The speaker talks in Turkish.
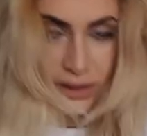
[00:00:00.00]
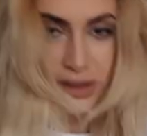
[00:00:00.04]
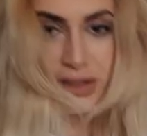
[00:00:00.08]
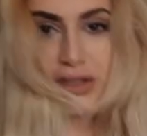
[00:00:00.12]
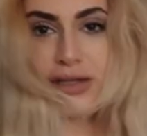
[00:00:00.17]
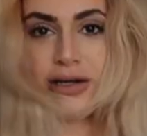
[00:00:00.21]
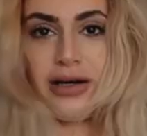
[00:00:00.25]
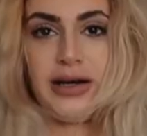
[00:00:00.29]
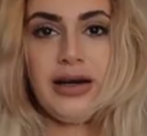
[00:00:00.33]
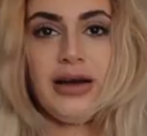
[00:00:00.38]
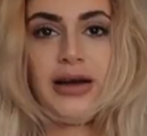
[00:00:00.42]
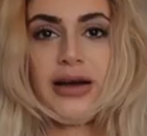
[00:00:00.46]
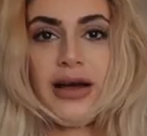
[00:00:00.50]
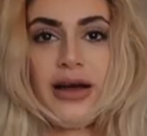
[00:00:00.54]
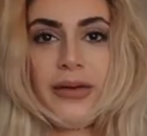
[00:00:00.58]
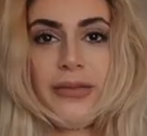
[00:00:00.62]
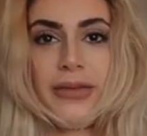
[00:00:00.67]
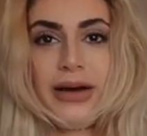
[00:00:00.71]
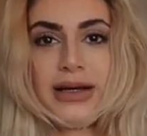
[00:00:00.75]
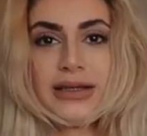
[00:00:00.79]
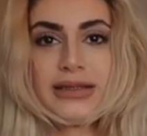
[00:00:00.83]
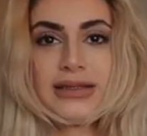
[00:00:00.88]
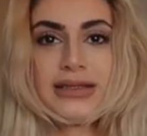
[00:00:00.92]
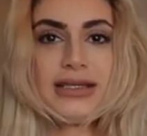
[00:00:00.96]
paça.
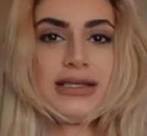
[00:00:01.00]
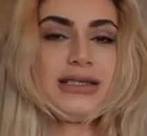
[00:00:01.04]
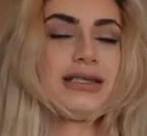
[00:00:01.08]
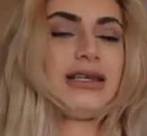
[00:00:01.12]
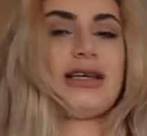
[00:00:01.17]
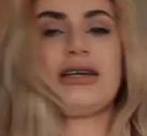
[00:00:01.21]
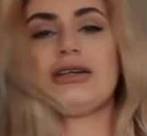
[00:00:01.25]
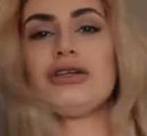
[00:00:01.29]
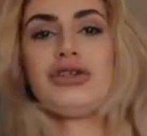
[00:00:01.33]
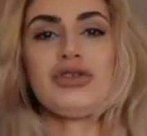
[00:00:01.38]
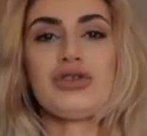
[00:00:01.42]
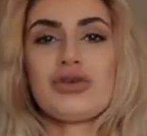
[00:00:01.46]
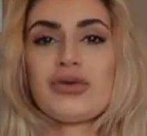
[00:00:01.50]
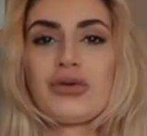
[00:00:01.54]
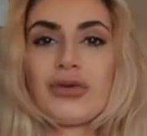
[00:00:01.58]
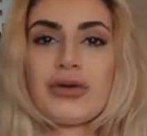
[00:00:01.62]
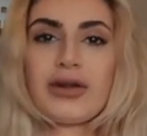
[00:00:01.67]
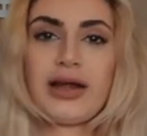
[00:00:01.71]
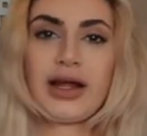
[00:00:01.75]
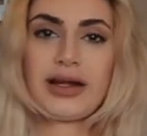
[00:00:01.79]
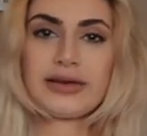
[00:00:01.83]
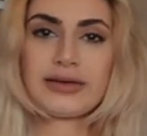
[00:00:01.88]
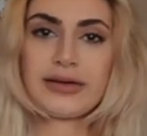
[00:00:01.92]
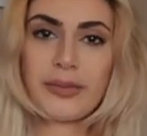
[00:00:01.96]
Hemen size
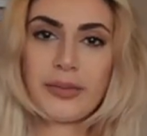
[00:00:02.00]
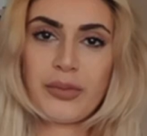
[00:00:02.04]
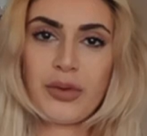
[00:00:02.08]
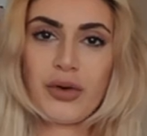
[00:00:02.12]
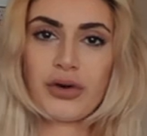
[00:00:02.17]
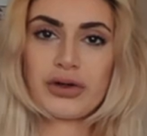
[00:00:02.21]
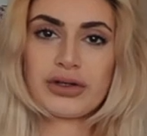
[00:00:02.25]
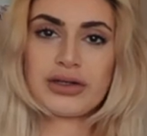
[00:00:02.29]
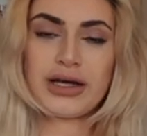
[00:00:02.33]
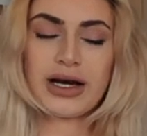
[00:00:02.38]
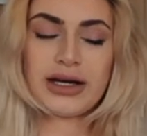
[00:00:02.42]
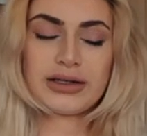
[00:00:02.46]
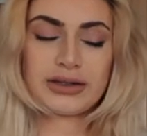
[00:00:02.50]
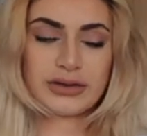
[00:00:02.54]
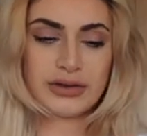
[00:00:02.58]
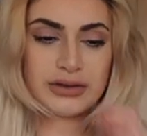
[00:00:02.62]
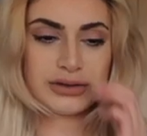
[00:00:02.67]
şuradan da boydan